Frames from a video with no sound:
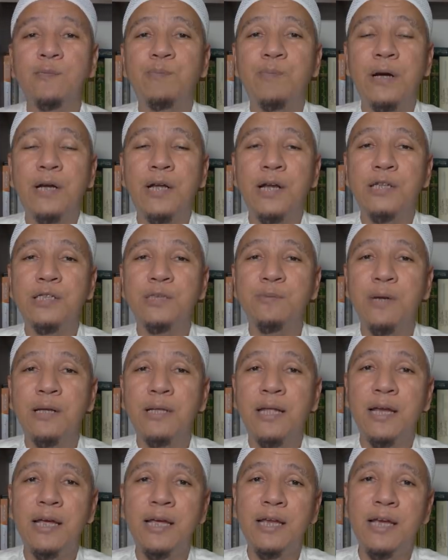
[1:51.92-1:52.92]
pada
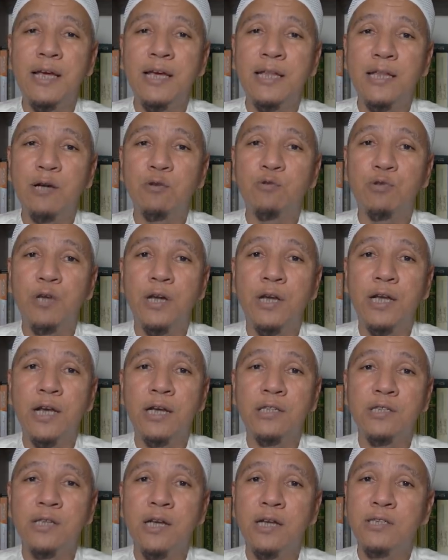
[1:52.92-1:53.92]
kesempatan ini kita sudah
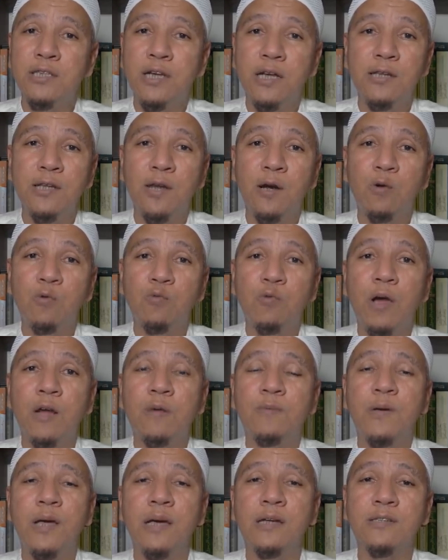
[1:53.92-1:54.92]
dikasih nasihat yang
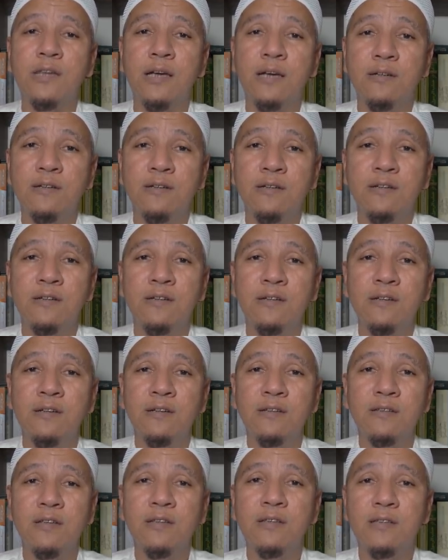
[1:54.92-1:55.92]
luar biasa
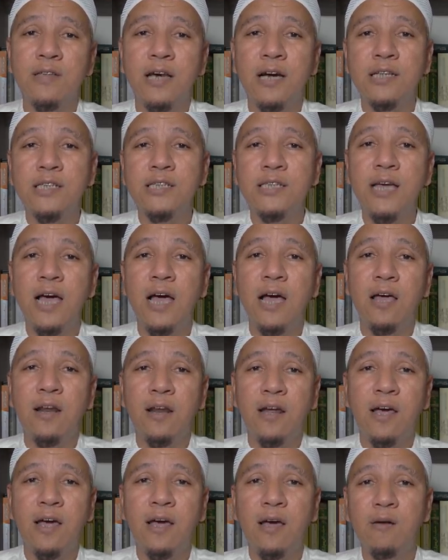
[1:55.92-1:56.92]
tentang
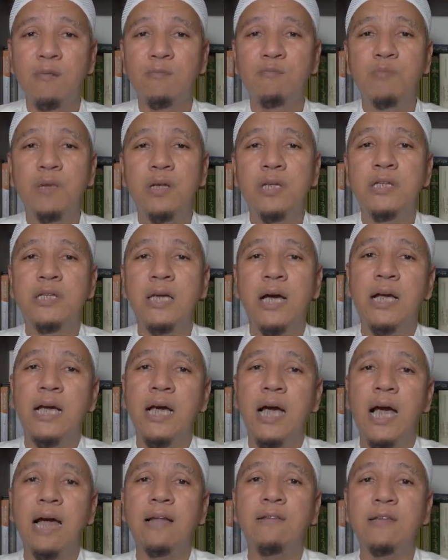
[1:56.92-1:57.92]
cara
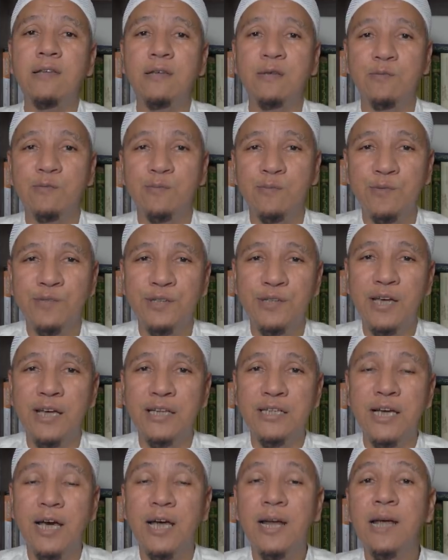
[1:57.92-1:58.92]
menjaga hati.
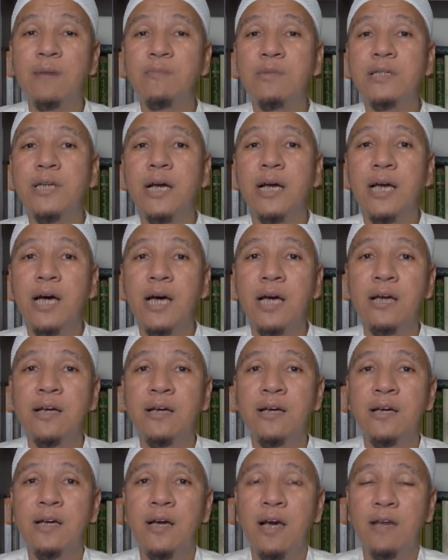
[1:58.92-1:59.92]
Ya, cara
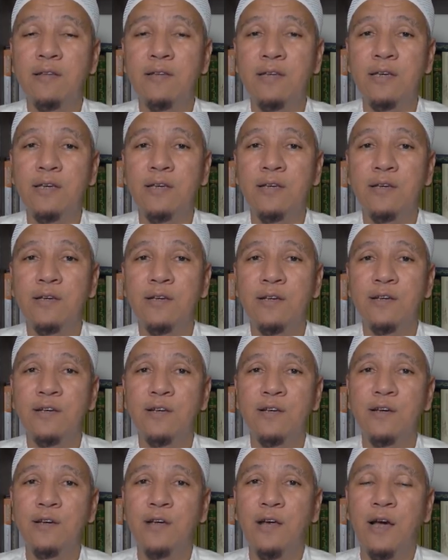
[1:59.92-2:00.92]
menjaga hati
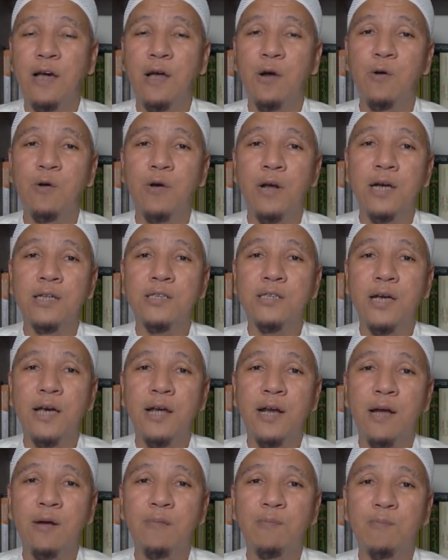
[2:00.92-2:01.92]
ya kalau orang
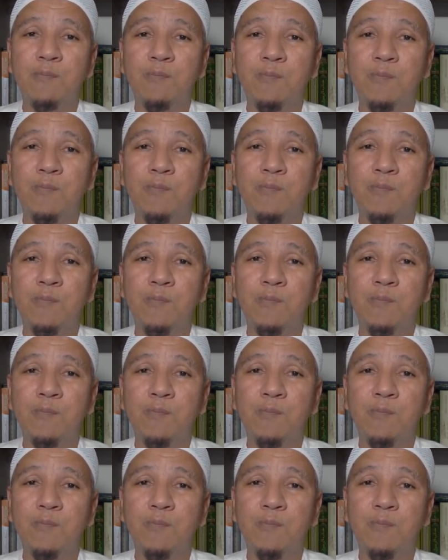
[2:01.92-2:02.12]
sekarang